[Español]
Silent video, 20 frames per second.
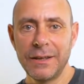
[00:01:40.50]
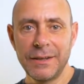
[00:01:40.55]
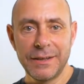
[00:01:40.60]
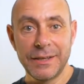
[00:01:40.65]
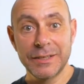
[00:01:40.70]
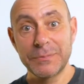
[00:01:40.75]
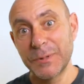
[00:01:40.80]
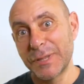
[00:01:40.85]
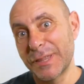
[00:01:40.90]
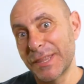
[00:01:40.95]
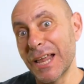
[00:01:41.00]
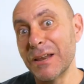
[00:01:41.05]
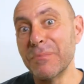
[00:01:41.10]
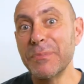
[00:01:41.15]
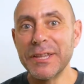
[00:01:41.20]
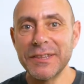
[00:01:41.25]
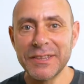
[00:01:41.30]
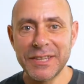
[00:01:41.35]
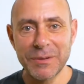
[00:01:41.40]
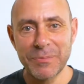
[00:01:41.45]

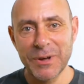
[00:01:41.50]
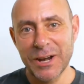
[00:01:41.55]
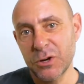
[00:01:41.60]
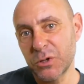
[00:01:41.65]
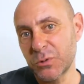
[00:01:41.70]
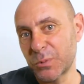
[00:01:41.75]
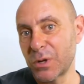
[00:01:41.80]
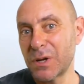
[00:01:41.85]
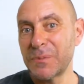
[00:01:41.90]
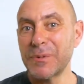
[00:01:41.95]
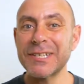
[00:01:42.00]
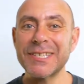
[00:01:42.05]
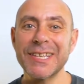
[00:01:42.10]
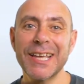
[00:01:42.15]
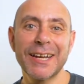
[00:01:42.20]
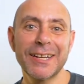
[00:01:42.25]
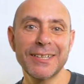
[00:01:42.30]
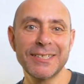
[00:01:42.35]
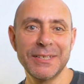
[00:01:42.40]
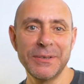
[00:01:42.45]
Especialmente para los problemas de
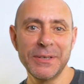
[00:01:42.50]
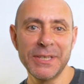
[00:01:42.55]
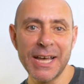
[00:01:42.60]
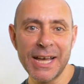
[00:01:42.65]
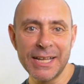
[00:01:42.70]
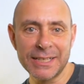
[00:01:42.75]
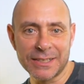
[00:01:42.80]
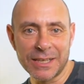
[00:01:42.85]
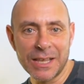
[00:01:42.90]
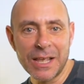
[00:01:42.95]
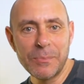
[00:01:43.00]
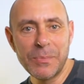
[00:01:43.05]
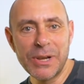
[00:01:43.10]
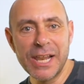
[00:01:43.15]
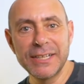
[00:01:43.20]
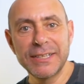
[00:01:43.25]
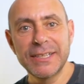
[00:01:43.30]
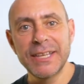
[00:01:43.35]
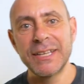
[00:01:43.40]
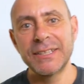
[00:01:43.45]
agresividad,
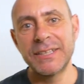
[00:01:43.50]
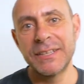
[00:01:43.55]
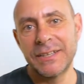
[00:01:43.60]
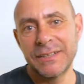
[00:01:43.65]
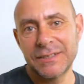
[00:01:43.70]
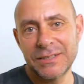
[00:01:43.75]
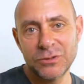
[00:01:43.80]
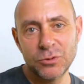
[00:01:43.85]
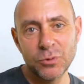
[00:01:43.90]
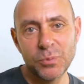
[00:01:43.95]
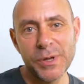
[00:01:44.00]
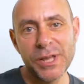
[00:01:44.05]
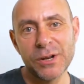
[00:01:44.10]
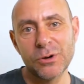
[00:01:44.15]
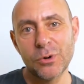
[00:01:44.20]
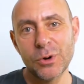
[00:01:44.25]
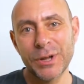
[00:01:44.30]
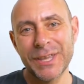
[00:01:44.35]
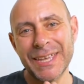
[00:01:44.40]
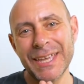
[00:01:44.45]
planteate si tu
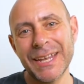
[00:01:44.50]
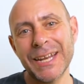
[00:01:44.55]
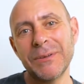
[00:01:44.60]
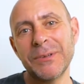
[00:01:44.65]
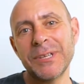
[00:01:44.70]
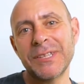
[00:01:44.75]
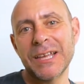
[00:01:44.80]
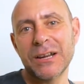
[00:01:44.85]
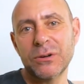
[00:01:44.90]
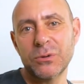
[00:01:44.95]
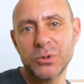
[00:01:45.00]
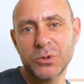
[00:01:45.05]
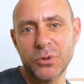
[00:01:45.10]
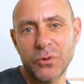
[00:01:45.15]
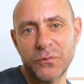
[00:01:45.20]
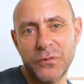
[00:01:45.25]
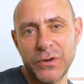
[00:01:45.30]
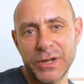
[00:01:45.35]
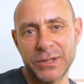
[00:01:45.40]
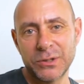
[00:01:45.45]
perro quiere evitar los
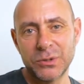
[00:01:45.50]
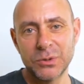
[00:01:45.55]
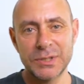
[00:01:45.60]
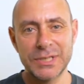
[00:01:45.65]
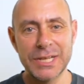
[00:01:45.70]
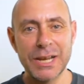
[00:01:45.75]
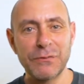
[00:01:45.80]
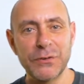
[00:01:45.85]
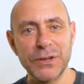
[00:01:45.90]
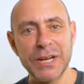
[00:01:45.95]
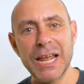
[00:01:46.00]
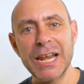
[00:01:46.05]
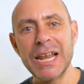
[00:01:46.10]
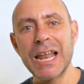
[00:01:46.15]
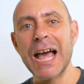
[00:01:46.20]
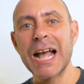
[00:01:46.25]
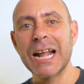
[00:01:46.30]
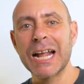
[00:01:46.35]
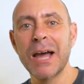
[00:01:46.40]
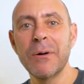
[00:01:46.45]
conflictos y al final
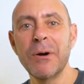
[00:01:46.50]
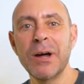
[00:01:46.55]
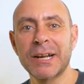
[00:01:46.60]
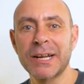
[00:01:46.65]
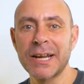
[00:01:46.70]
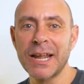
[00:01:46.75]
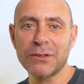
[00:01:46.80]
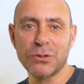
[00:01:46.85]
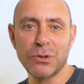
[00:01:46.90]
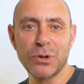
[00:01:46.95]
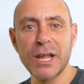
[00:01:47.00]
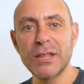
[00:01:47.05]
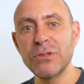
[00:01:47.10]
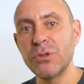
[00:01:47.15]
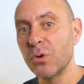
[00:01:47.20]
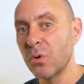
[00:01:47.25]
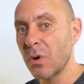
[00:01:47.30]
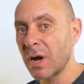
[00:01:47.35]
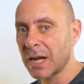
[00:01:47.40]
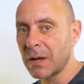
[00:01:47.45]
acaba
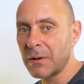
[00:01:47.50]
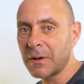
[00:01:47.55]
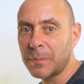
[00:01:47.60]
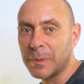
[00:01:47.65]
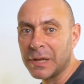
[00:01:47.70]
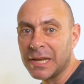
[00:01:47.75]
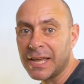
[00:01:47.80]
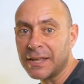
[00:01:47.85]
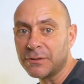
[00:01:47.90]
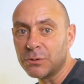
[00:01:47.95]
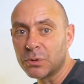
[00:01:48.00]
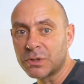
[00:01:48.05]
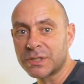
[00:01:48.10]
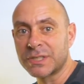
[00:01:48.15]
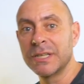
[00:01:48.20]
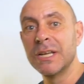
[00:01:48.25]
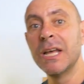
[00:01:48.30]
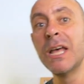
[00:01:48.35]
reaccionando o acaba peleándose,